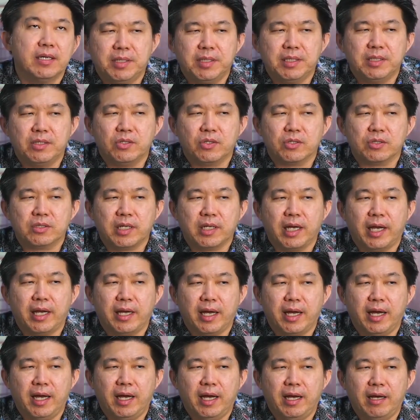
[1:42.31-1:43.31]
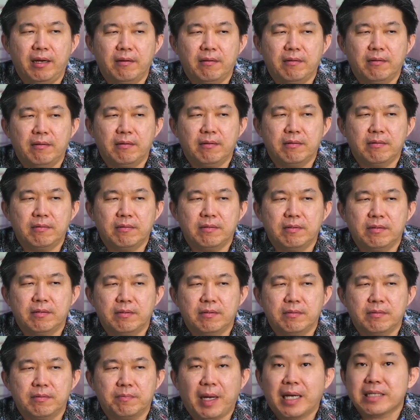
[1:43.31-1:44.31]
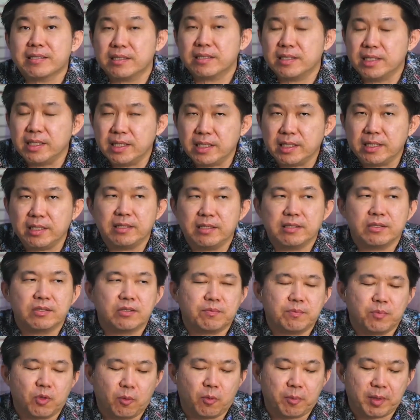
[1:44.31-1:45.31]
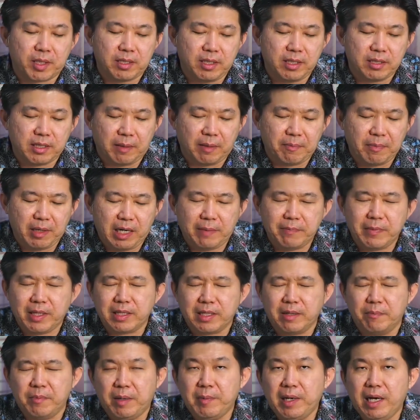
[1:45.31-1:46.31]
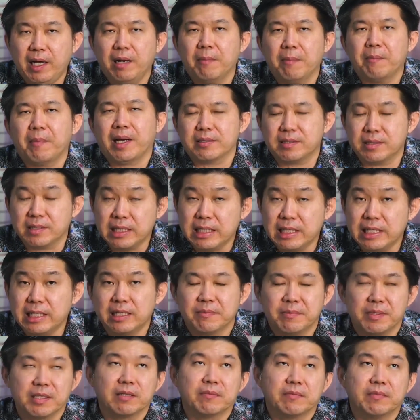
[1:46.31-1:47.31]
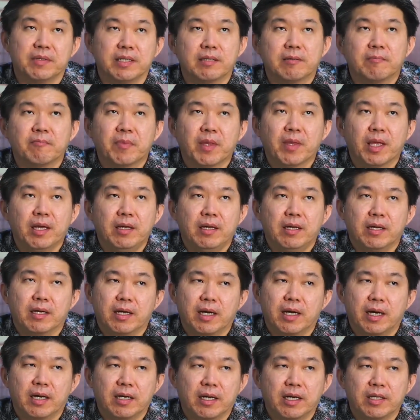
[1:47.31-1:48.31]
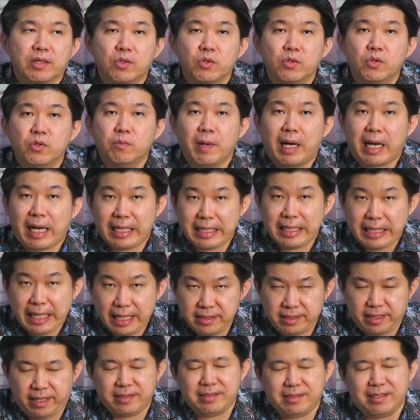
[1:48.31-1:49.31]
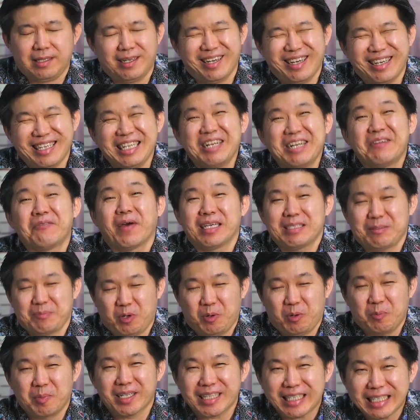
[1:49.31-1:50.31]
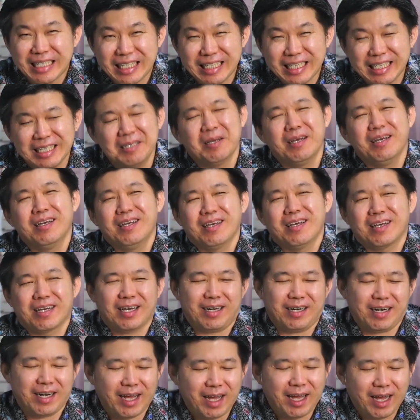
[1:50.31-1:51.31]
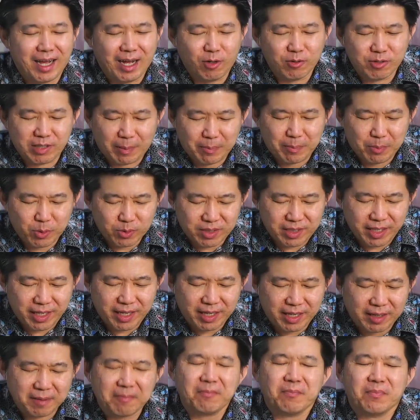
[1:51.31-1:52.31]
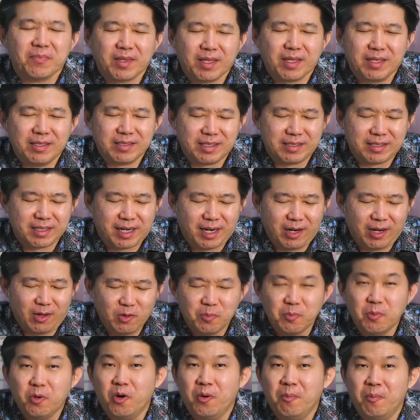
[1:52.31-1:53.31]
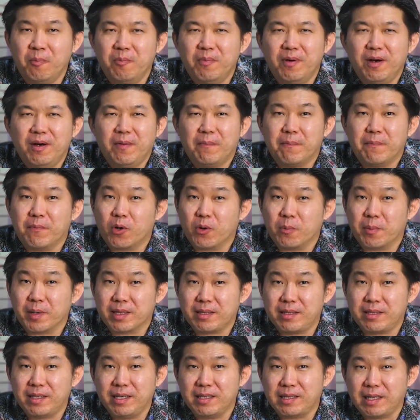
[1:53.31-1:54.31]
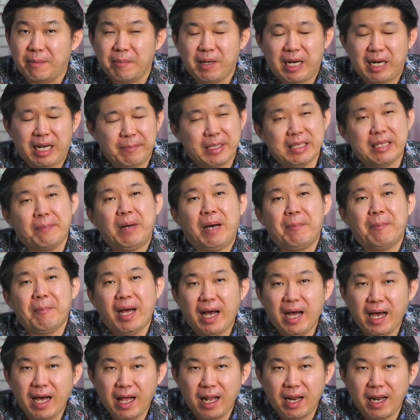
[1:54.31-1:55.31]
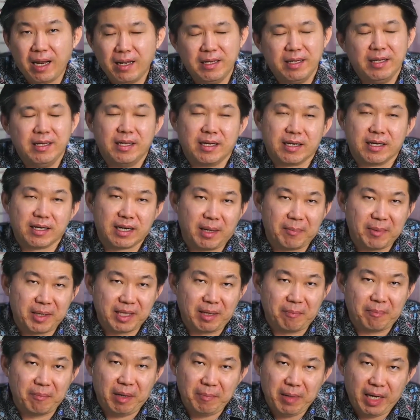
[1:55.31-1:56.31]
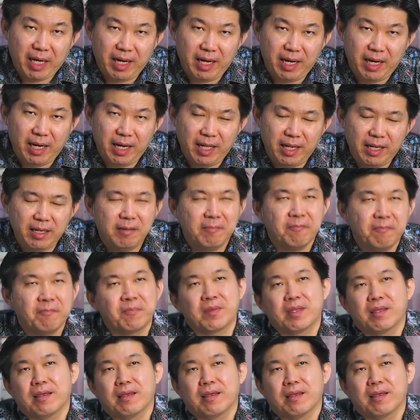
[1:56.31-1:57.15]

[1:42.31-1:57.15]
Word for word: Menurut saya pasti properti tambah lama tambah mahal pasti teman-teman karena itu makanya saya senang invest properti karena nggak usah pusing secara umum properti tambah lama tambah mahal kenapa tambah mahal